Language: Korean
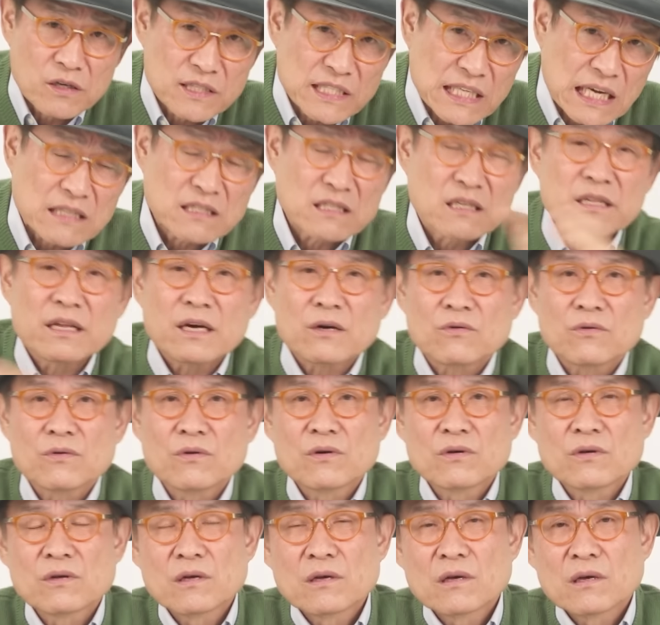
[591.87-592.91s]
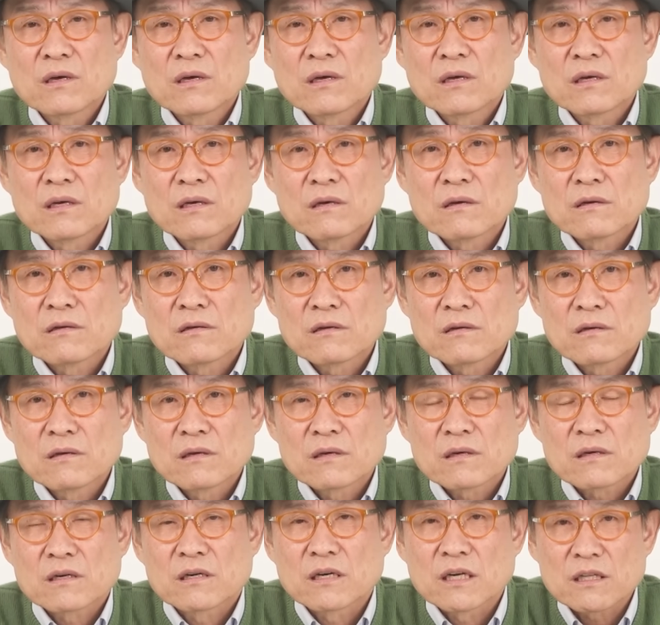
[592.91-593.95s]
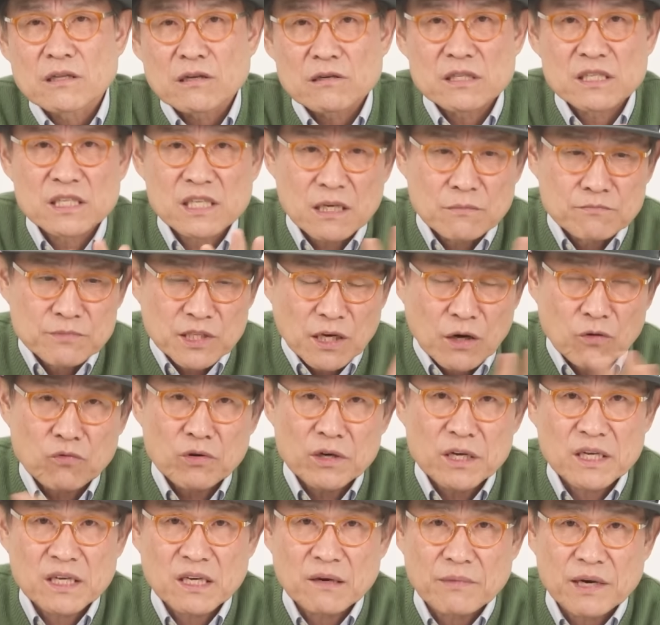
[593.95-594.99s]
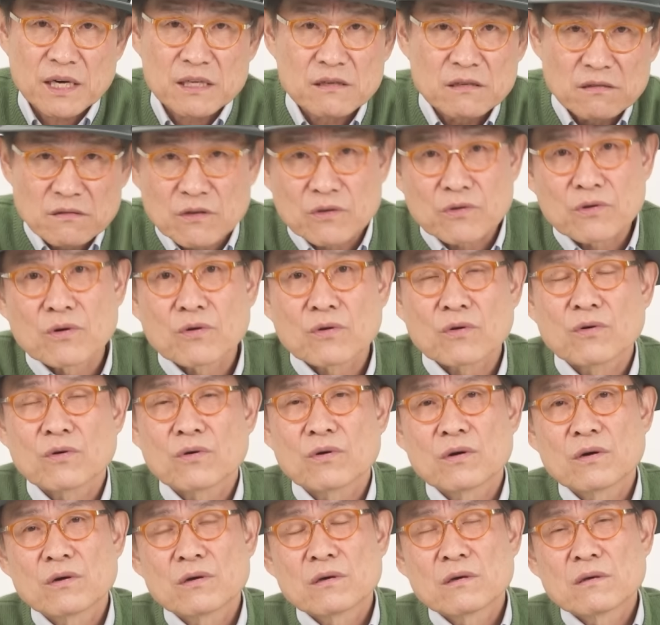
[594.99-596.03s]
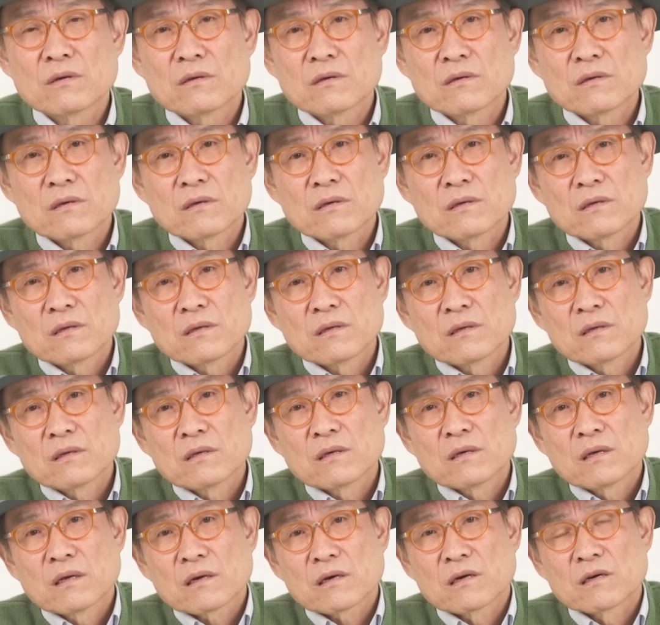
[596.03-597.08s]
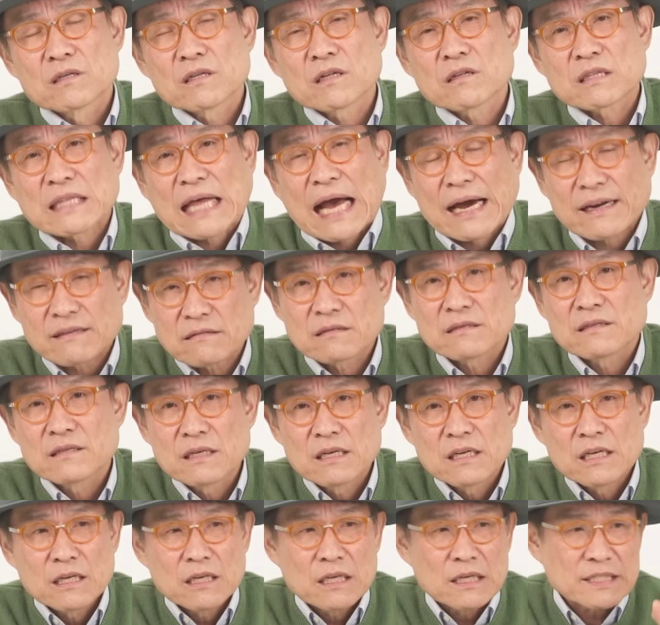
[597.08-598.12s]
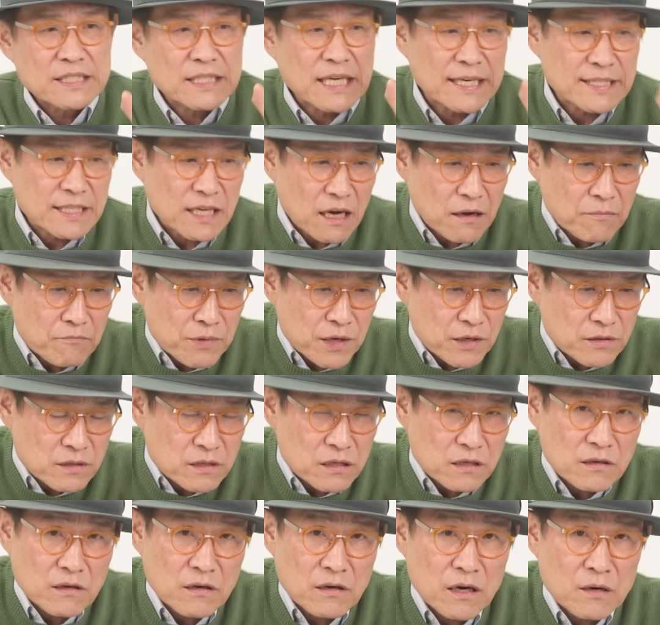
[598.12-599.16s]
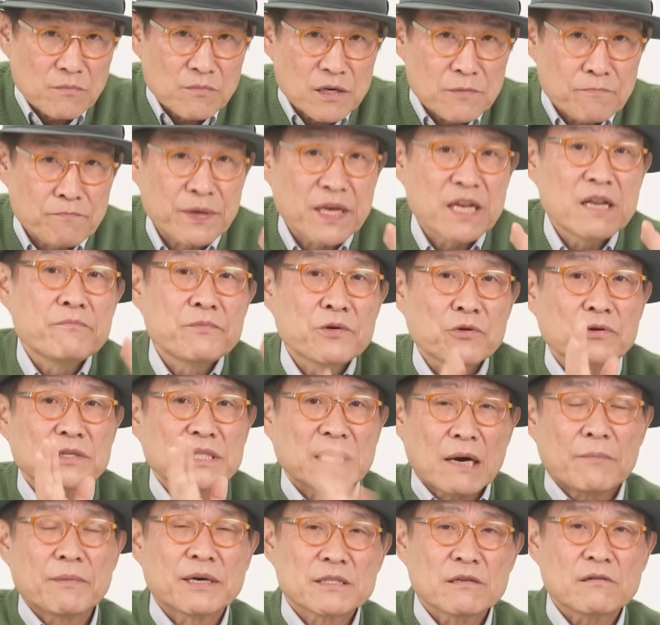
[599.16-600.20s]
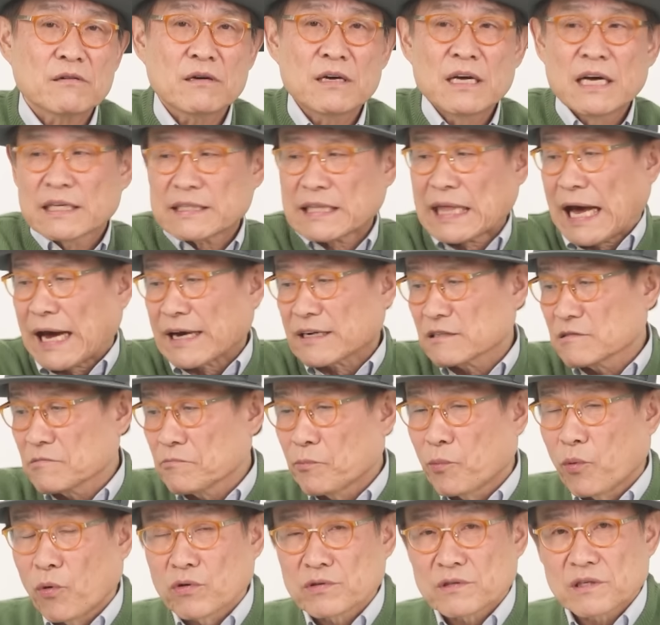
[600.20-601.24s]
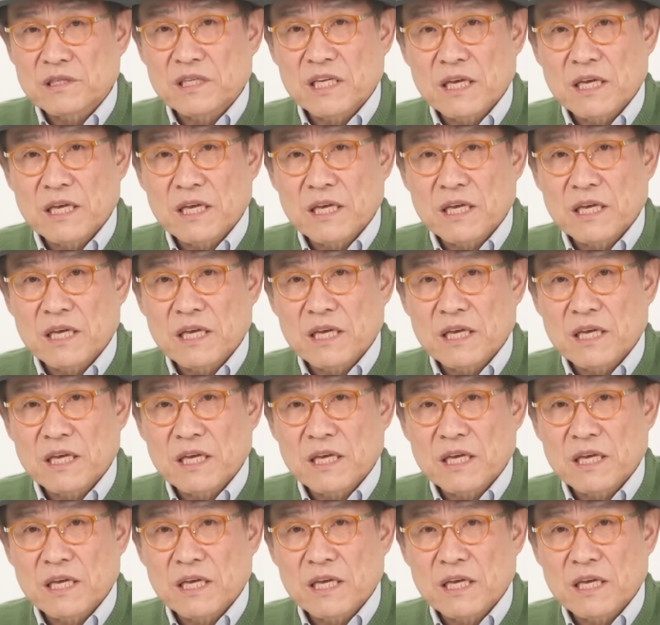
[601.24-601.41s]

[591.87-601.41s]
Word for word: 상처내고 그래서 지금 정권의 기반을 흔들어 놓고 그래서 다른 최상병 특검을 빌미로 삼아서 다른 모든